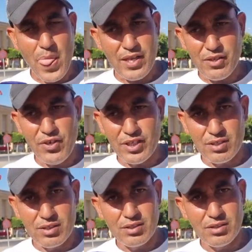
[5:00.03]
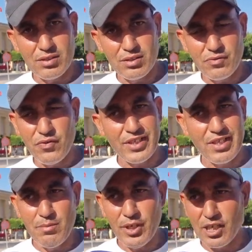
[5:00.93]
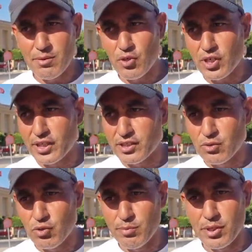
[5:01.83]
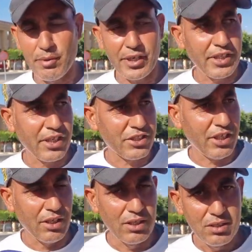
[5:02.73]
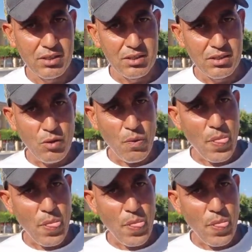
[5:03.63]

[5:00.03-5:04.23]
دفعت دفعت للمحكمه ولكن تتقول لهم انا باغي نرجع أيوه.